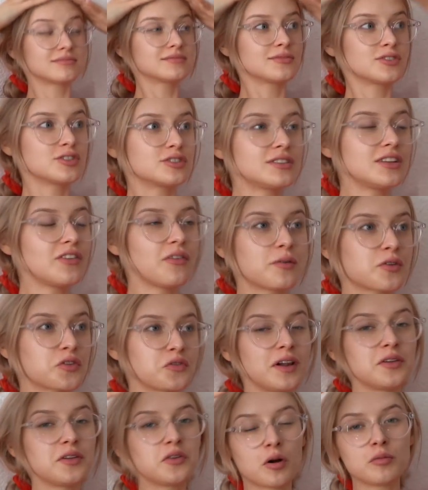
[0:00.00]
no nie wiem,
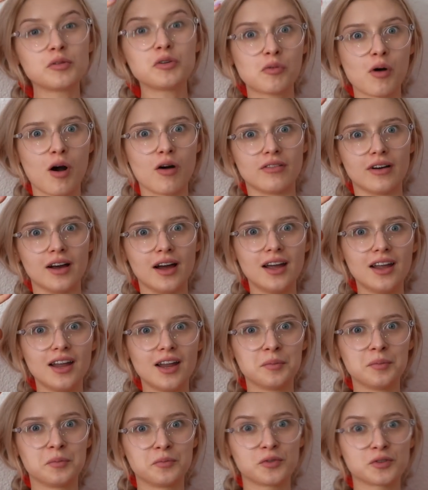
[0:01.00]
rozwaliła mi głowę,
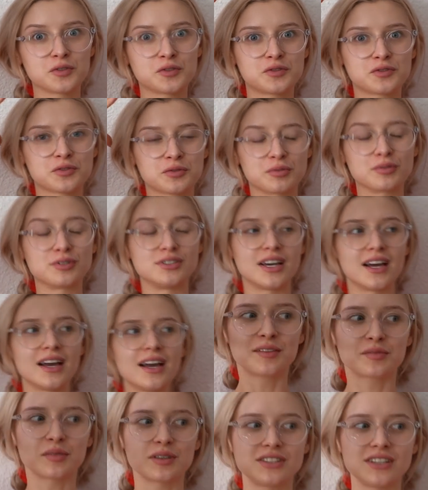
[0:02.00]
mówiąc w skrócie.
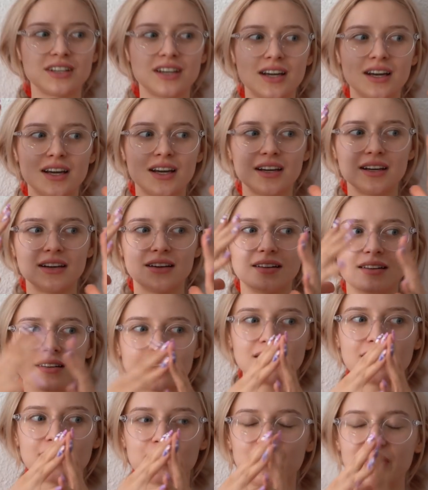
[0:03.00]
Słuchajcie,
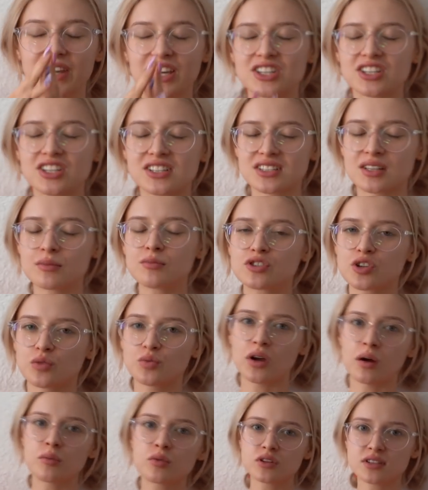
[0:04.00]
yy, jakiś czas temu
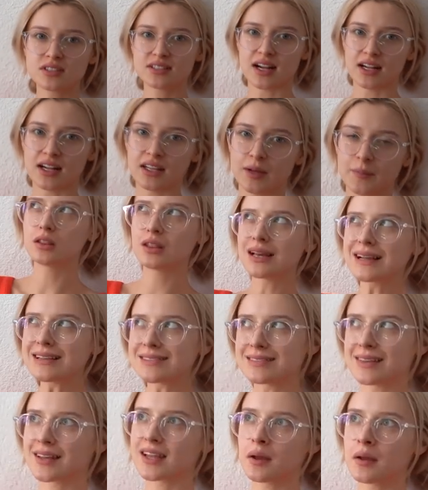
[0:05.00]
zrobiłam rozdanie. Na
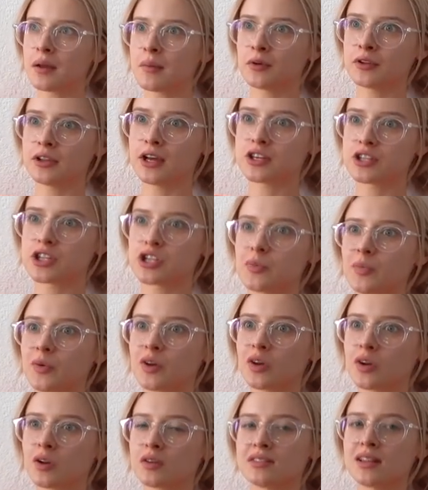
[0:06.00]
Instagramie bodajże
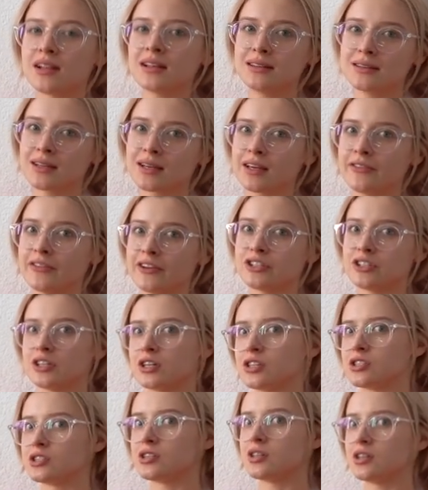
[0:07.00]
szybkie rozdanie, takie
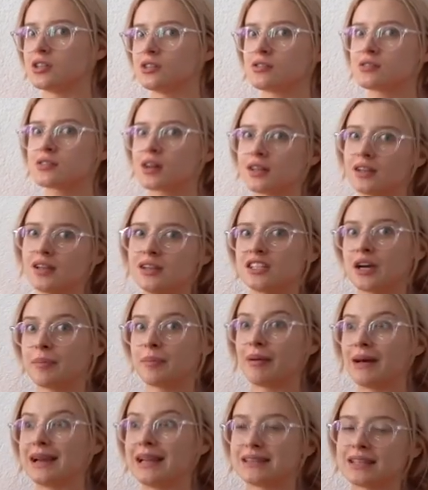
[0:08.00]
wiecie, że do zgarnięcia
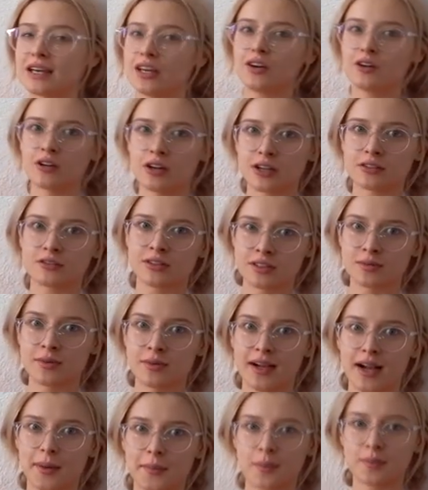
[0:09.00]
paleta i korektor z
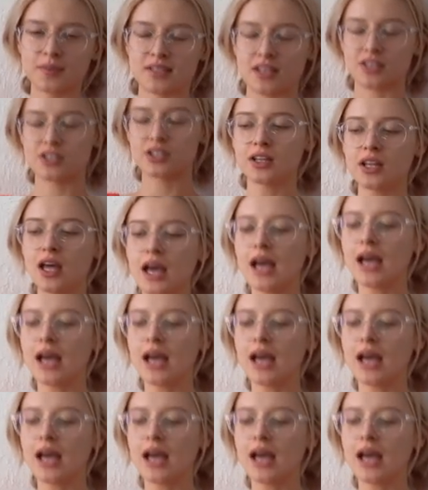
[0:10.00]
Makeup Obsession.